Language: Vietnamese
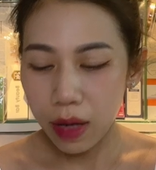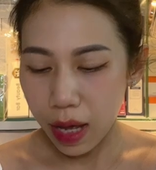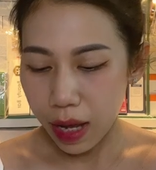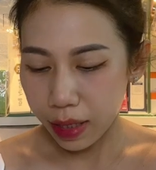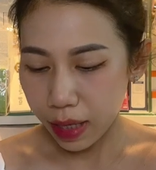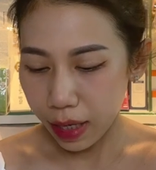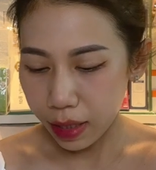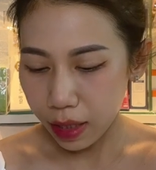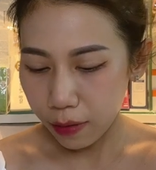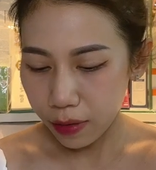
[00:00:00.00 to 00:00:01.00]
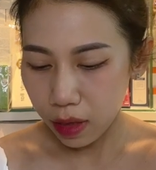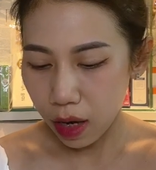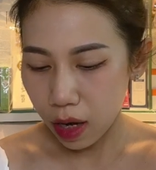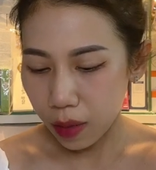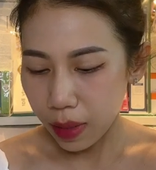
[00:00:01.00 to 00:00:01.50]
là cái phức
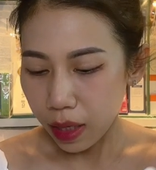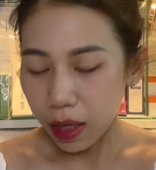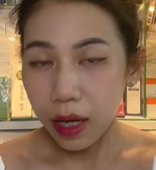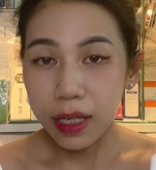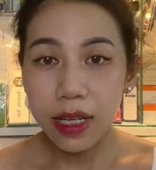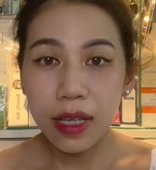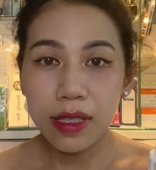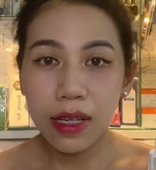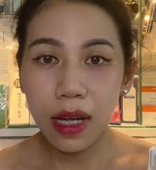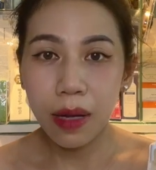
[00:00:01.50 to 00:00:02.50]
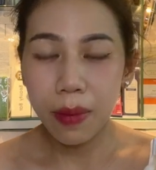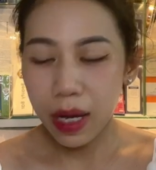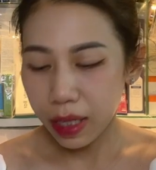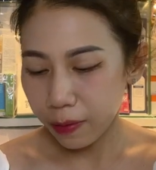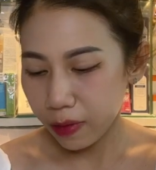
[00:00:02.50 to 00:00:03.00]
hợp à,
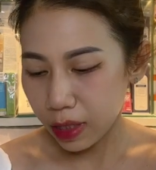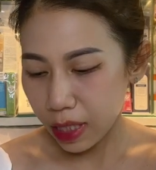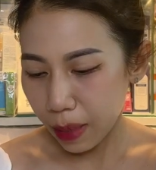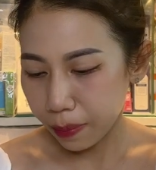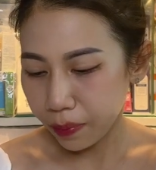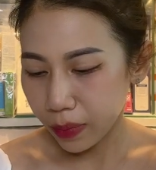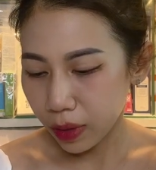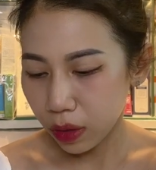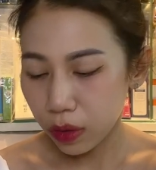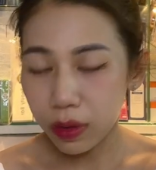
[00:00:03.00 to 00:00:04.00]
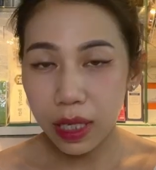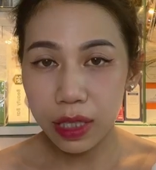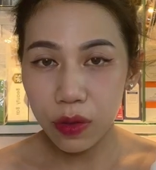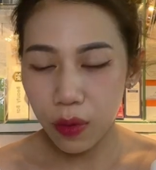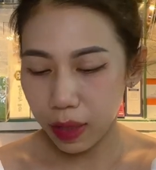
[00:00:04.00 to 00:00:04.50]
niacinamide 5%
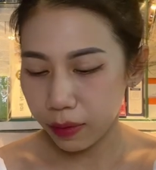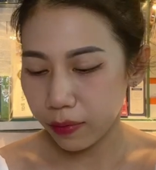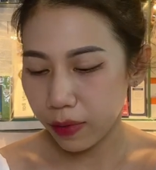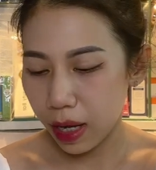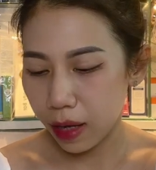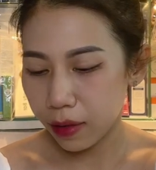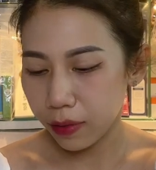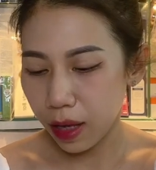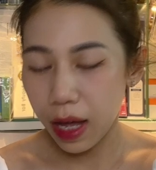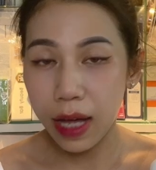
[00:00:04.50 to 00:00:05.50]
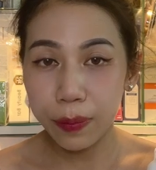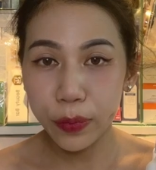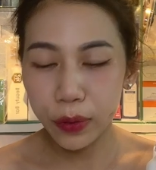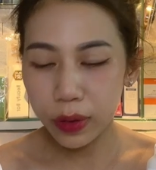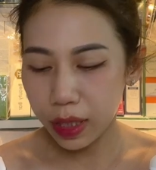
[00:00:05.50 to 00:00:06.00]
glutathione và
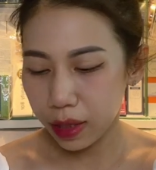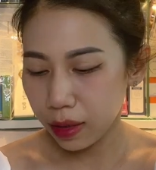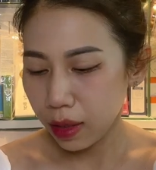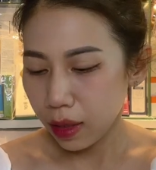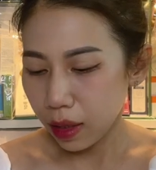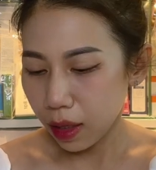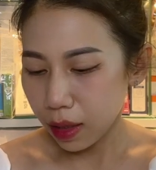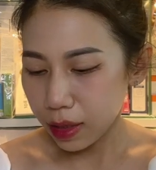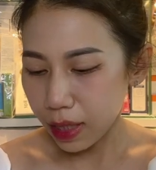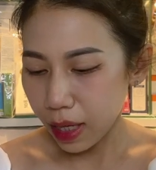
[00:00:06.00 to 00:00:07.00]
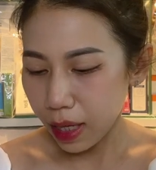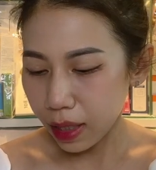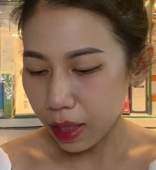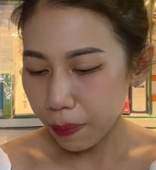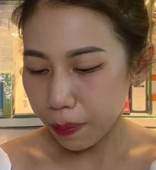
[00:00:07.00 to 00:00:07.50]
acutin à, sẽ
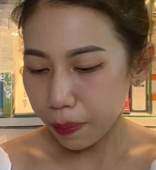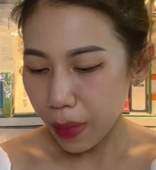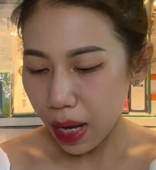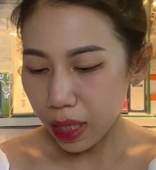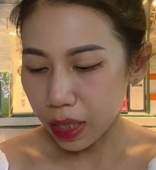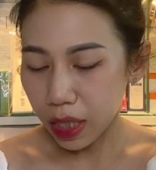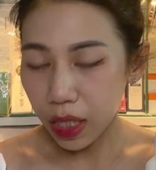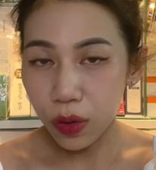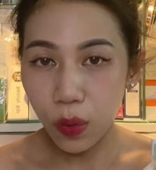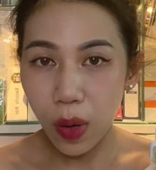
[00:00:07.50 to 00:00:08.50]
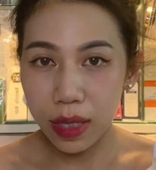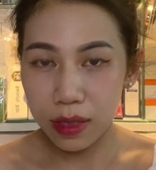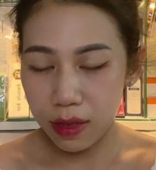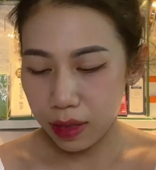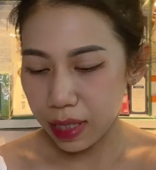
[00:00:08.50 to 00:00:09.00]
gấp 3 lần cái hiệu quả
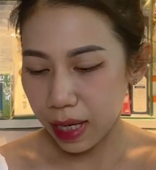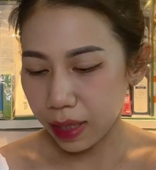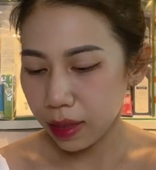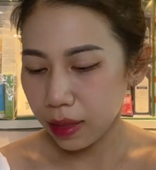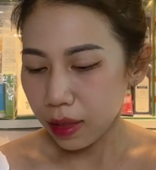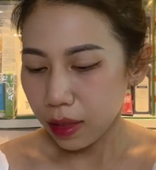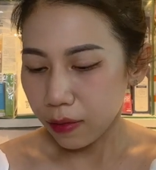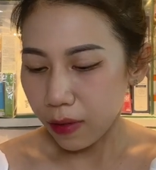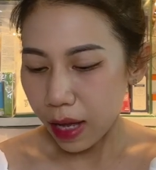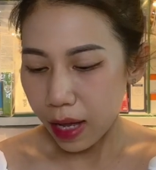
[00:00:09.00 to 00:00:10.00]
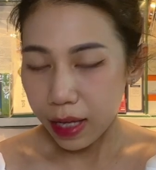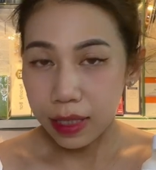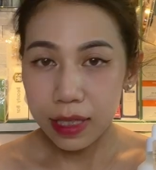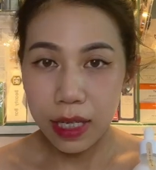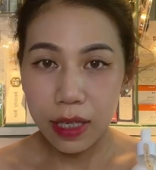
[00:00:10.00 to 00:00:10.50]
dưỡng trắng và
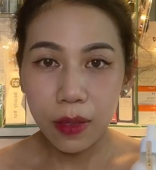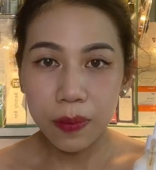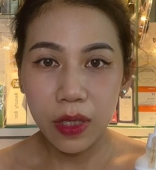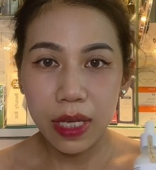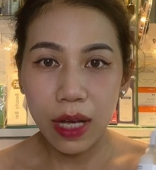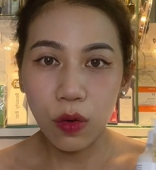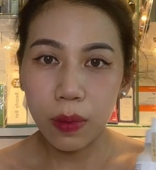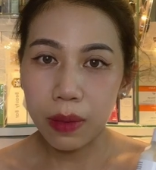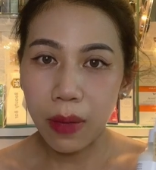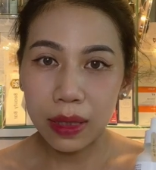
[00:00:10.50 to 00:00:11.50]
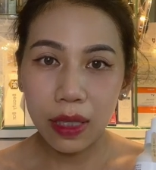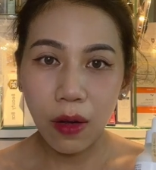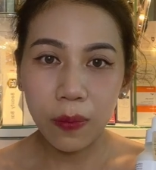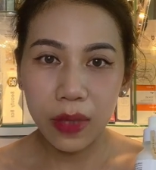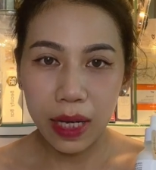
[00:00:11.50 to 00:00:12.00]
sẽ giúp cho da của mình bật
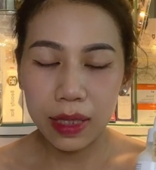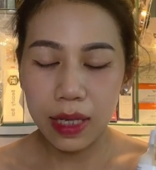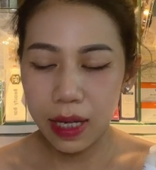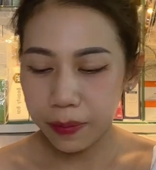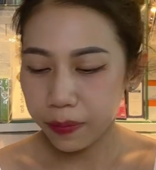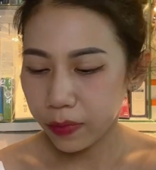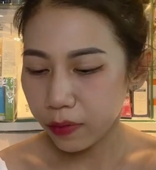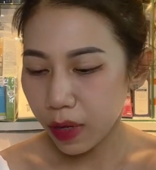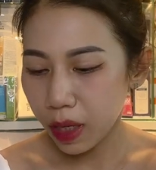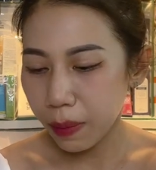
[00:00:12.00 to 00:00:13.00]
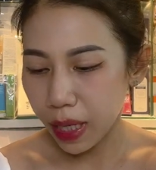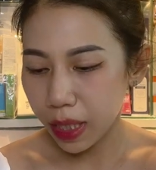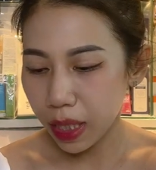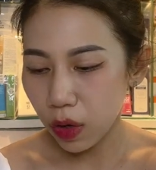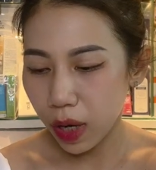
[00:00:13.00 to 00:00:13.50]
tông nhanh nha với bảy
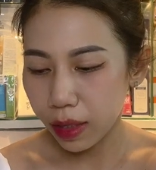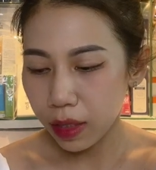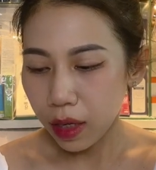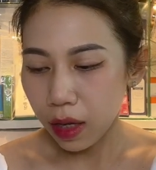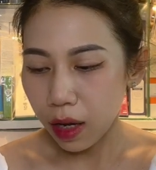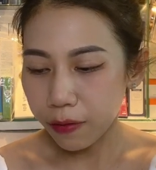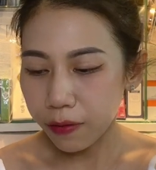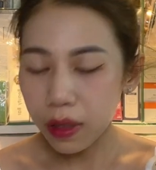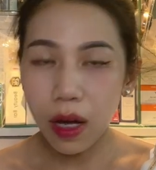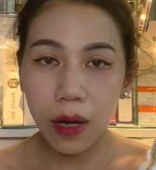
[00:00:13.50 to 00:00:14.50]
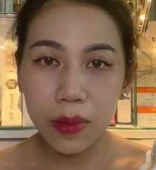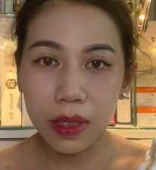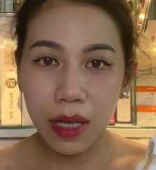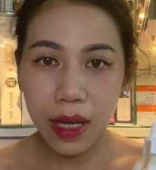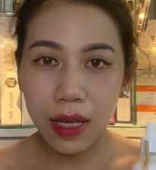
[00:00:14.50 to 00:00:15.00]
cái loại uh, phức hợp
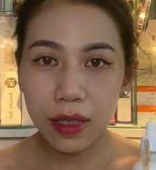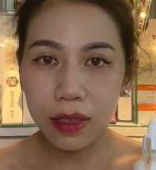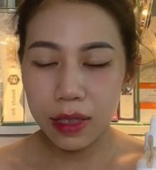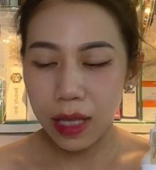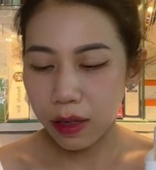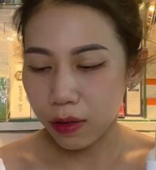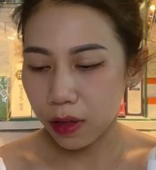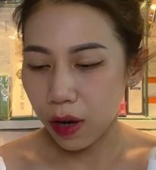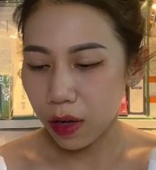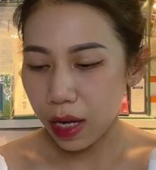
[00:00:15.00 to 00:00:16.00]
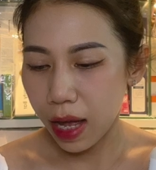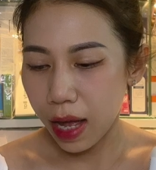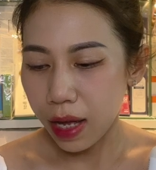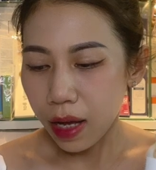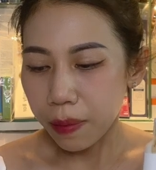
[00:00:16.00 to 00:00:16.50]
như thế người ta còn gọi là
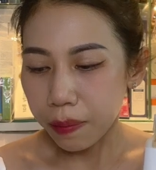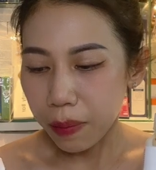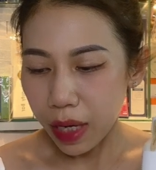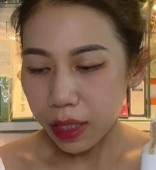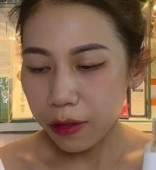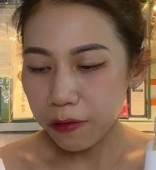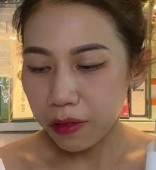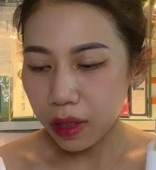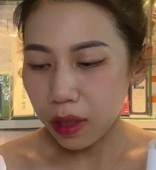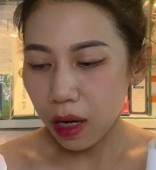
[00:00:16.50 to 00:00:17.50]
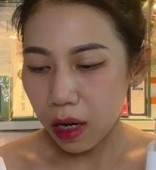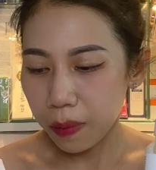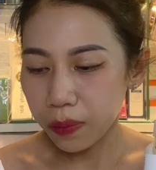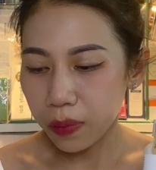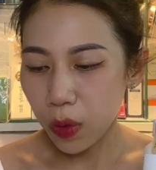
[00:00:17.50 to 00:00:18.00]
bảy phức hợp
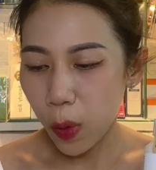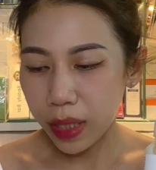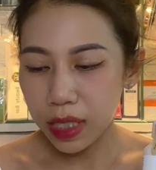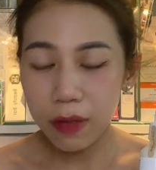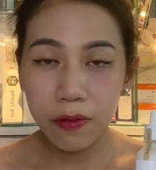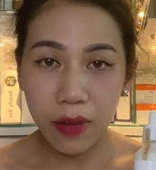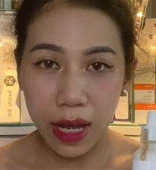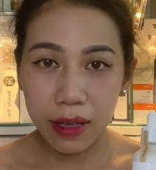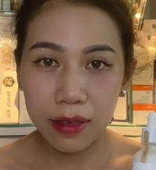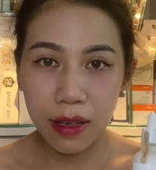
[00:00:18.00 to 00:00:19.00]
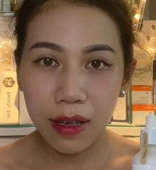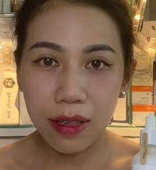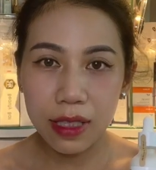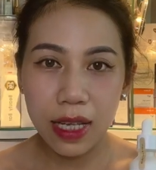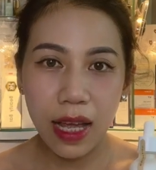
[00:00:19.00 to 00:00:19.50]
hoạt chất vàng ức
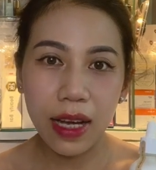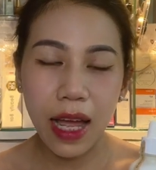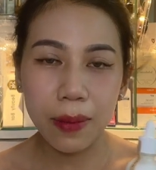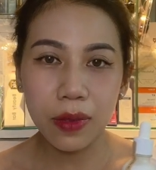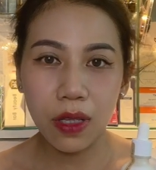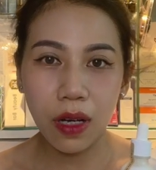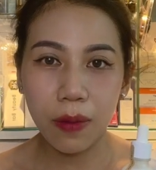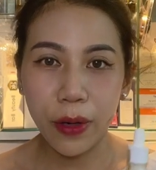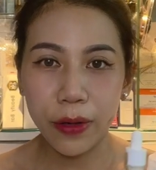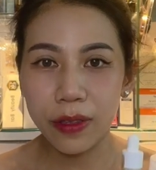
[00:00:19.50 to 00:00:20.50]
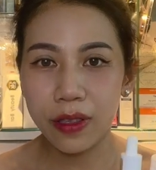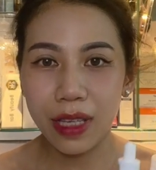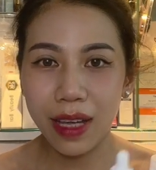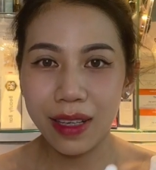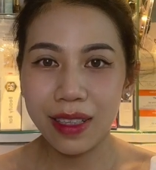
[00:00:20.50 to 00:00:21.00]
chế nám cho mọi người
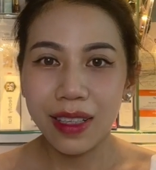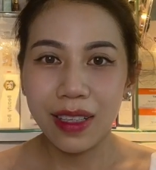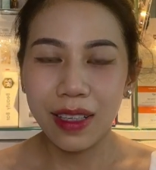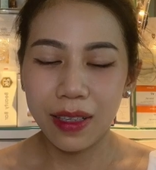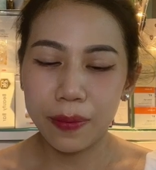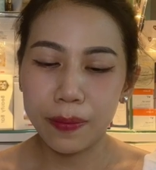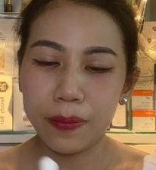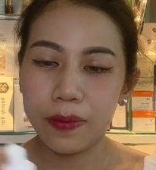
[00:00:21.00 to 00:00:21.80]
nha um,